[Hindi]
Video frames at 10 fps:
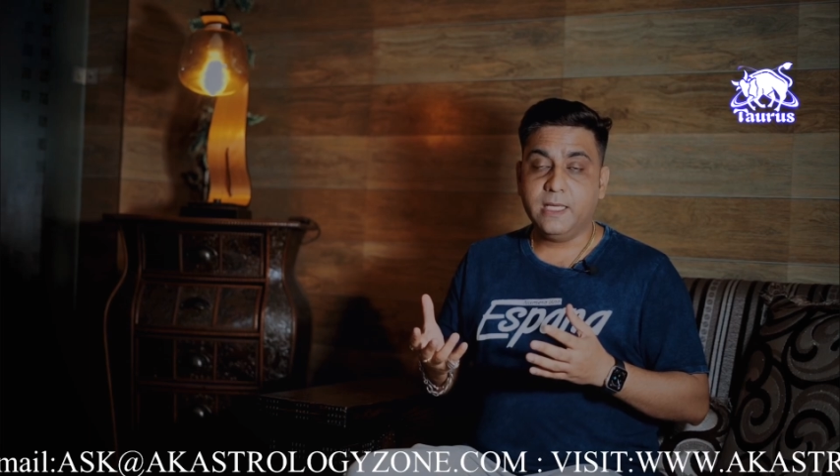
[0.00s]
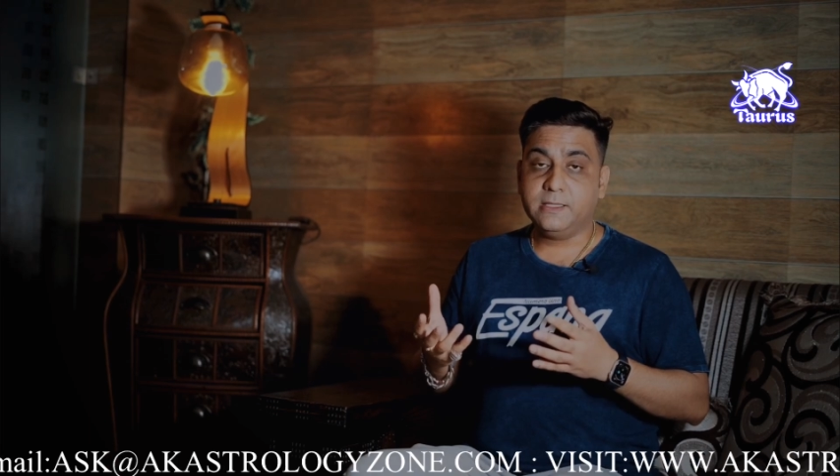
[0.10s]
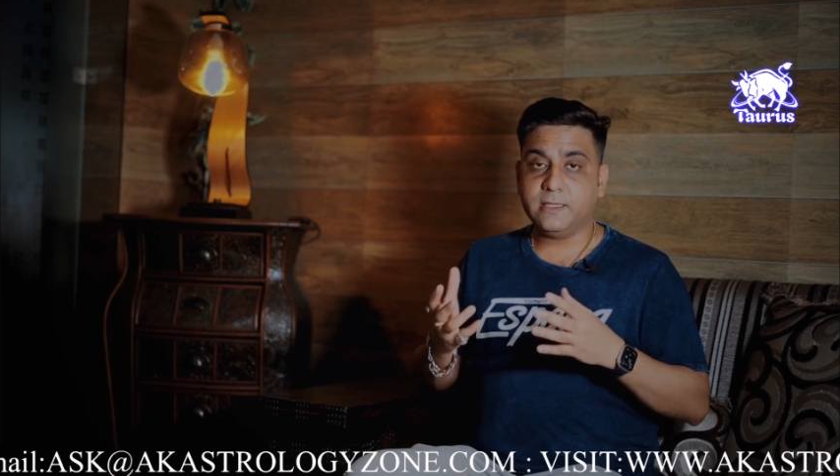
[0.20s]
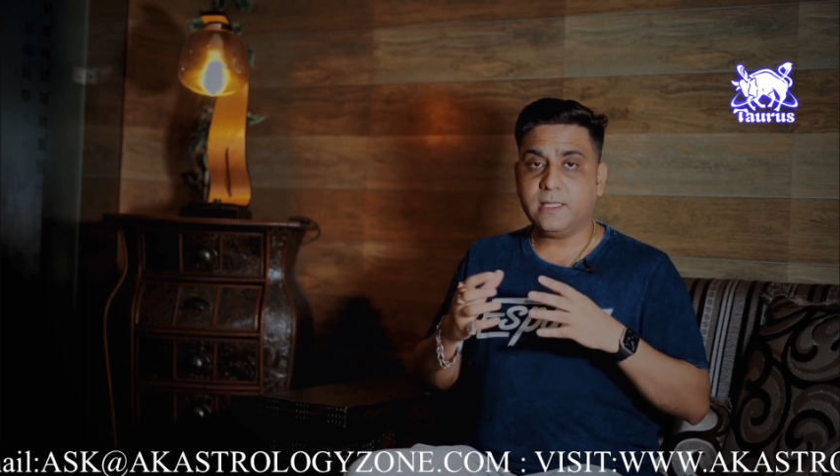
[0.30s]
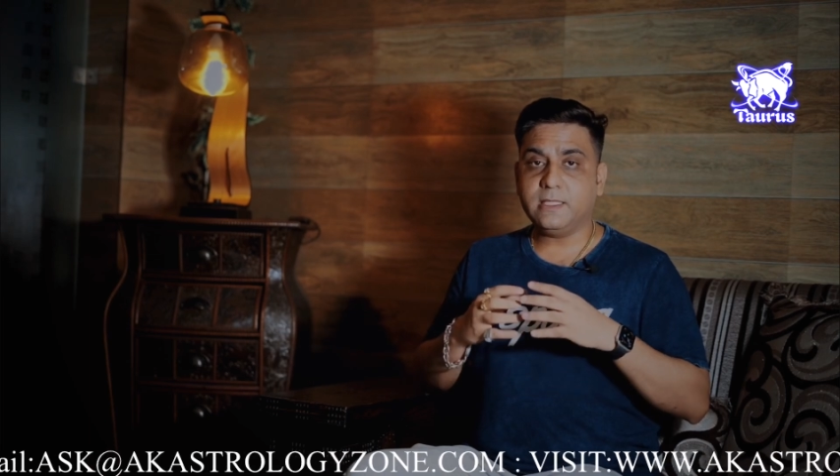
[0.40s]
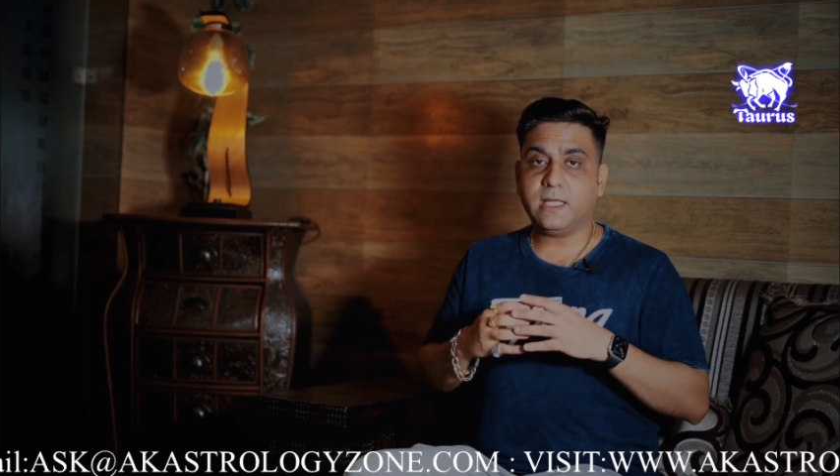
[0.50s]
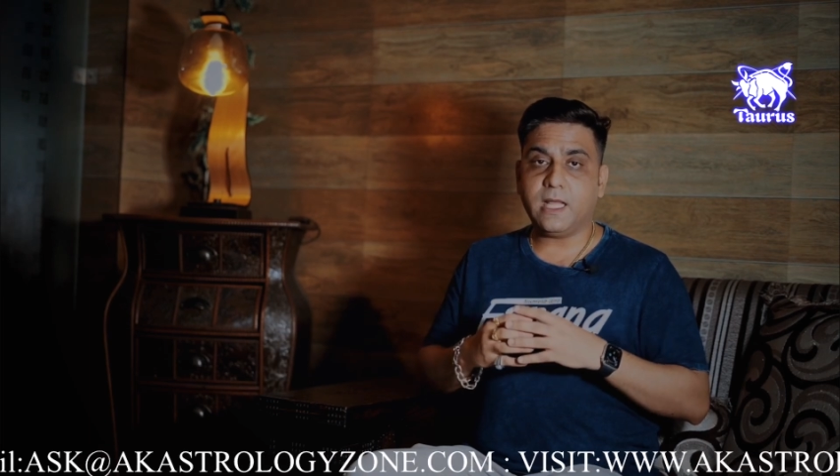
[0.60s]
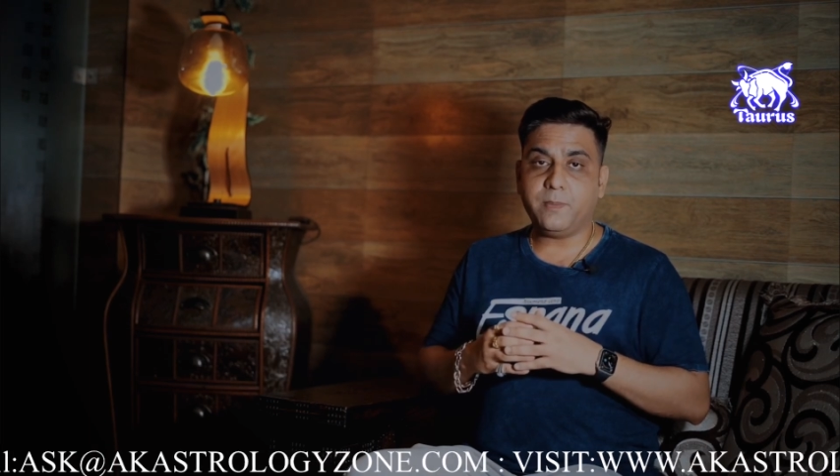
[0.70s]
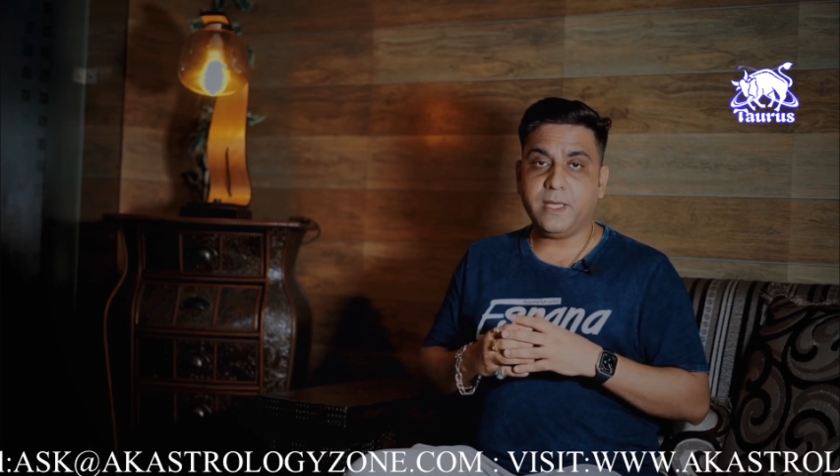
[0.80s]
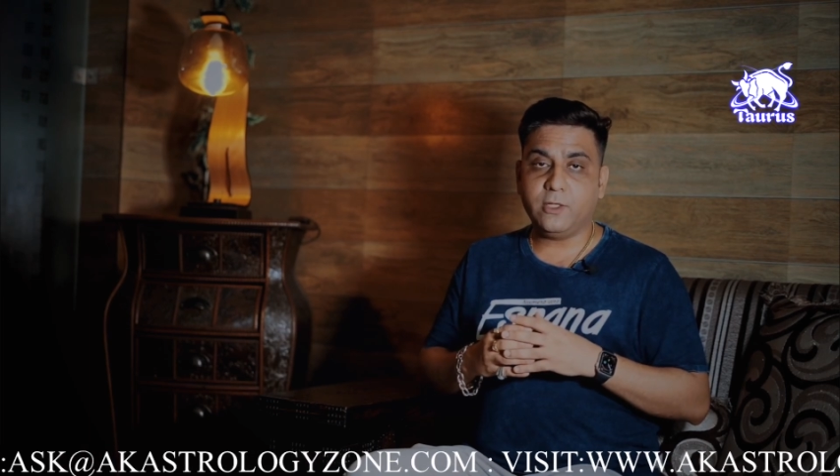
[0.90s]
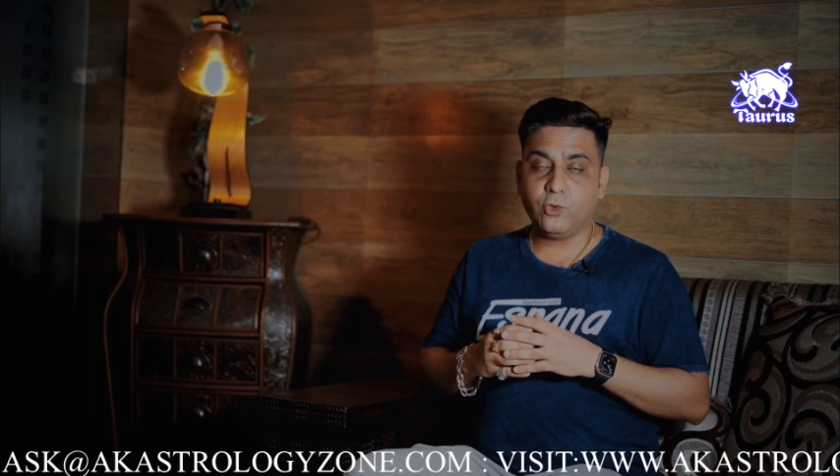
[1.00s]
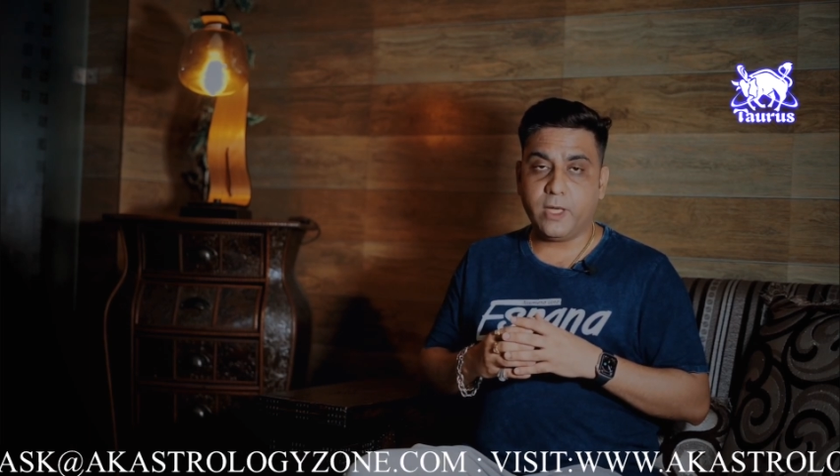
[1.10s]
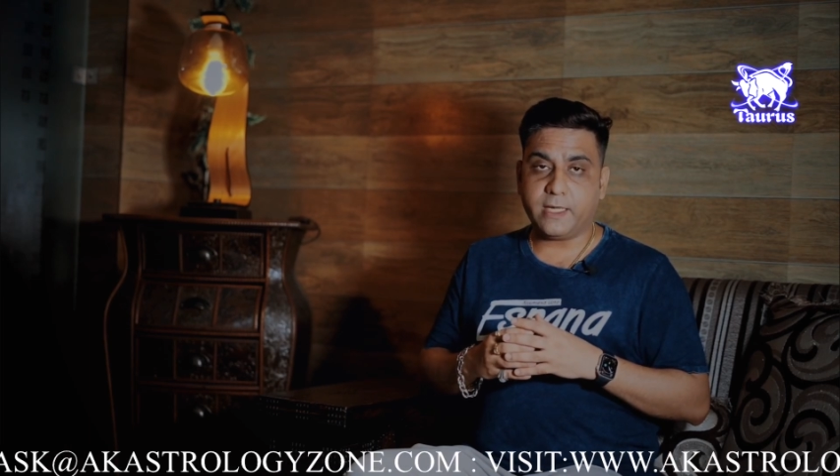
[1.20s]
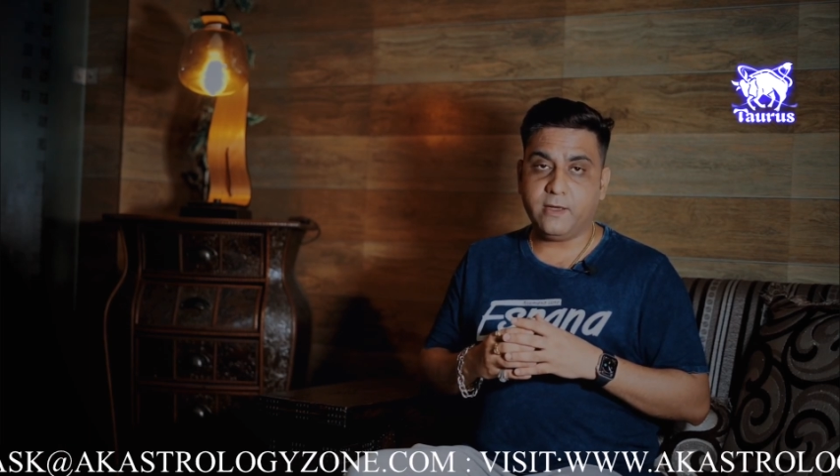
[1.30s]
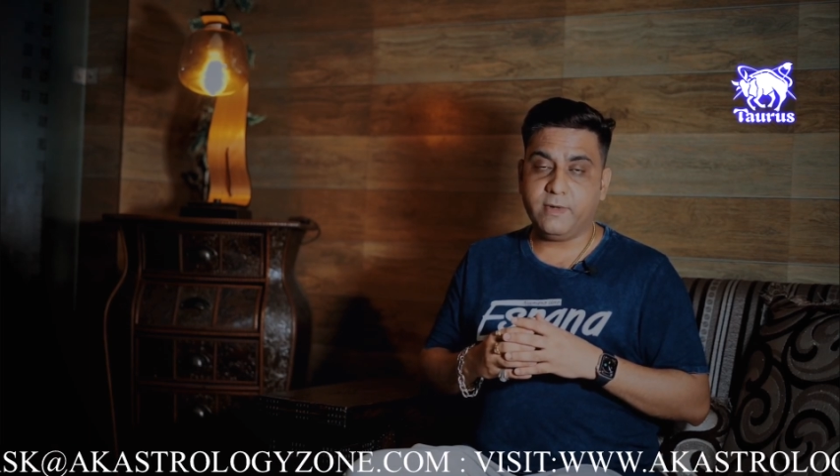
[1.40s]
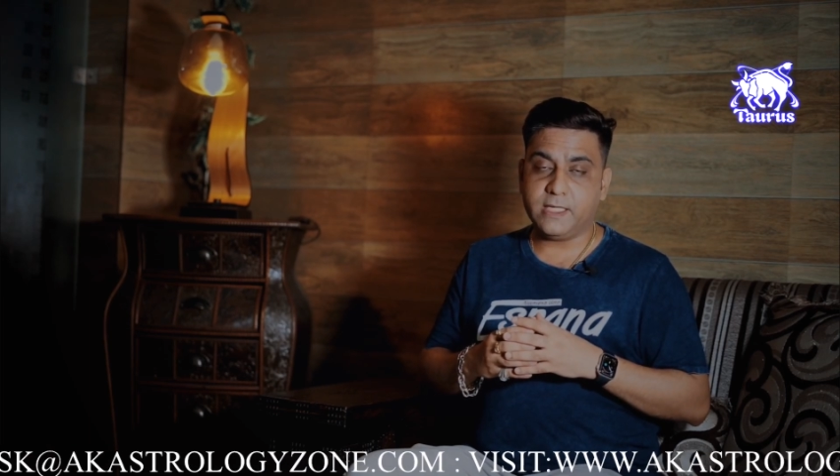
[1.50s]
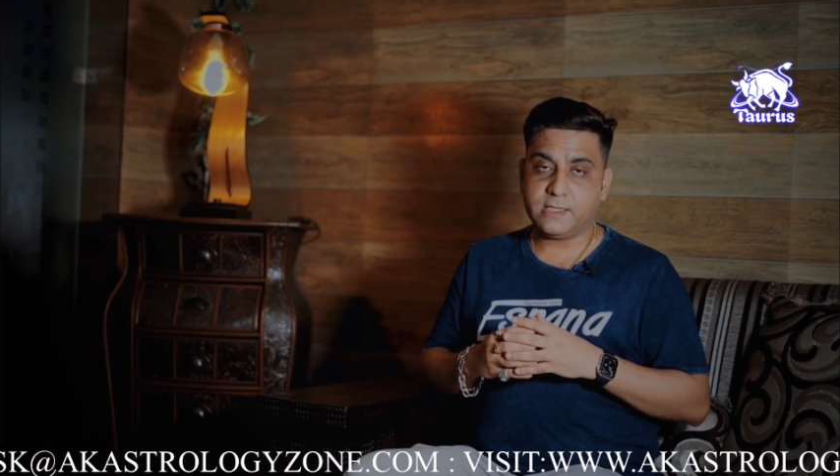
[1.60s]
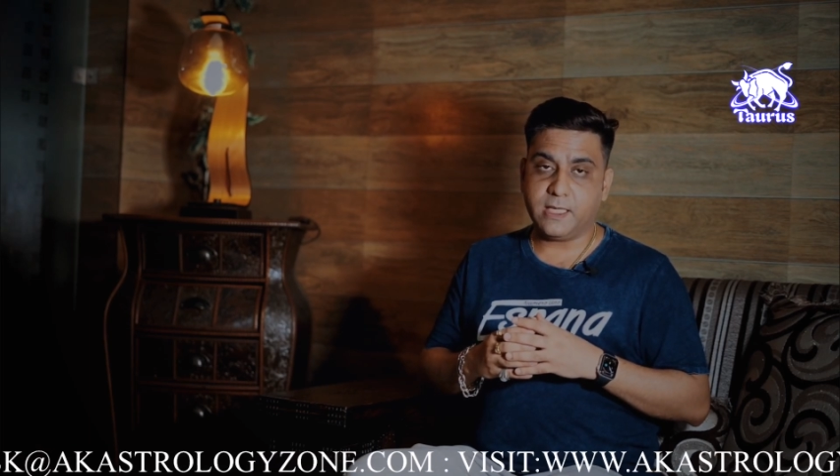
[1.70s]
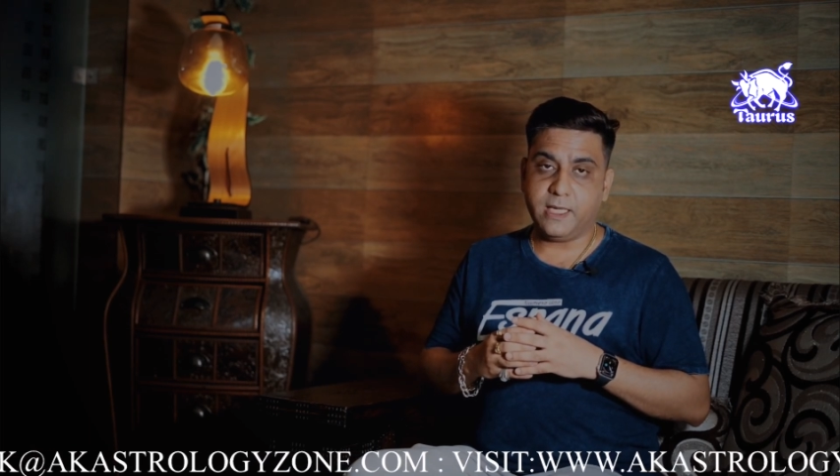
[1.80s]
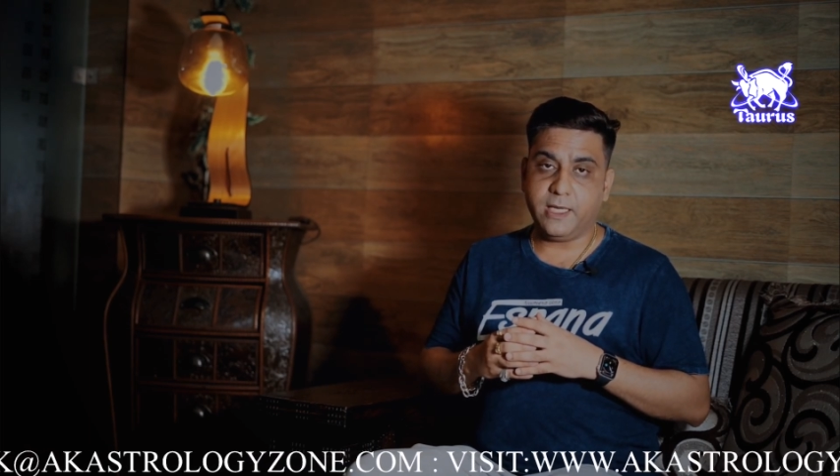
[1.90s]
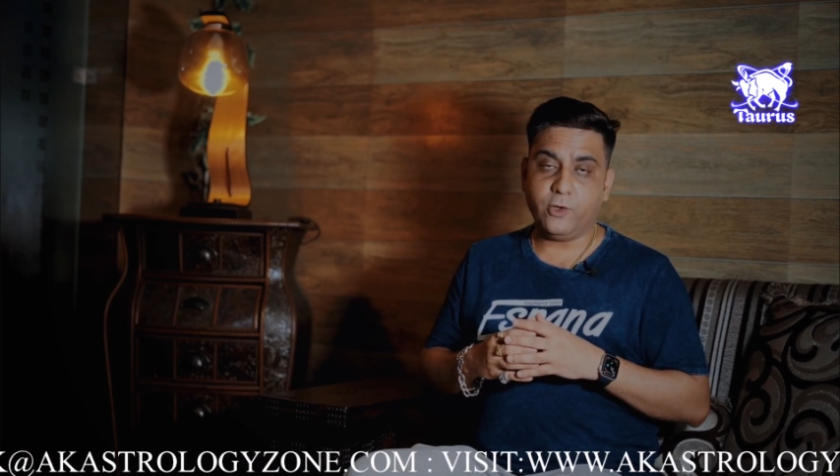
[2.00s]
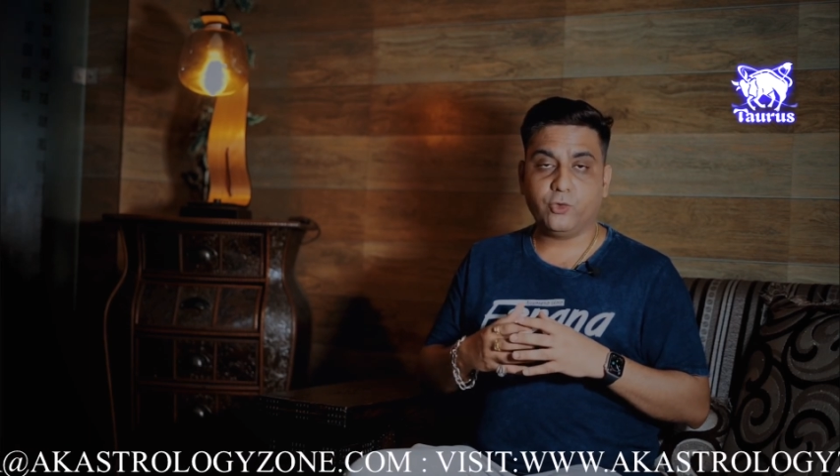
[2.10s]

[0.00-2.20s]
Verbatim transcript: जितना ज़्यादा आप ये दो एक्टिविटीज़ करेंगे